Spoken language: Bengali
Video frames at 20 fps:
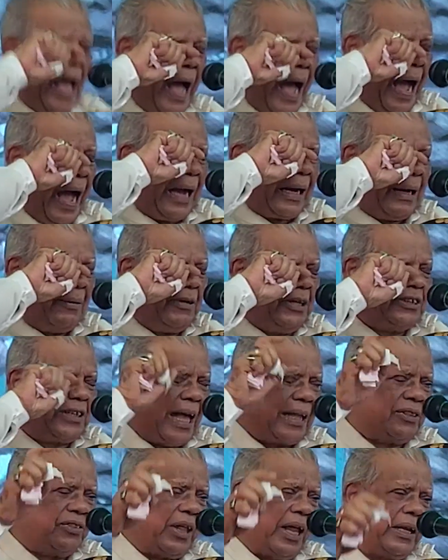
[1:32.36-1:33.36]
আগামী
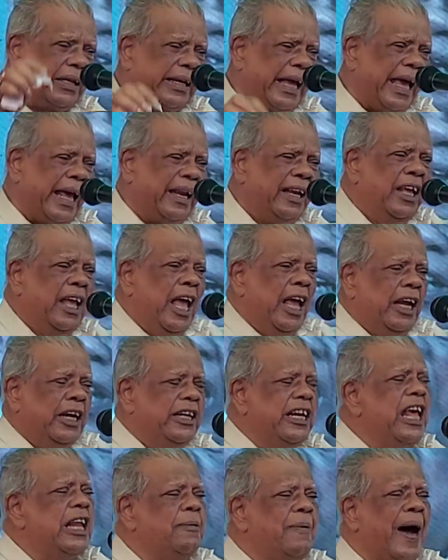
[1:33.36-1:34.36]
সাত তারিখের
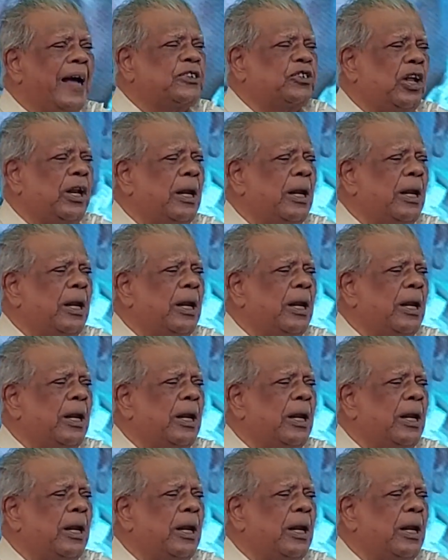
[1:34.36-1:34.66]
নির্বাচনের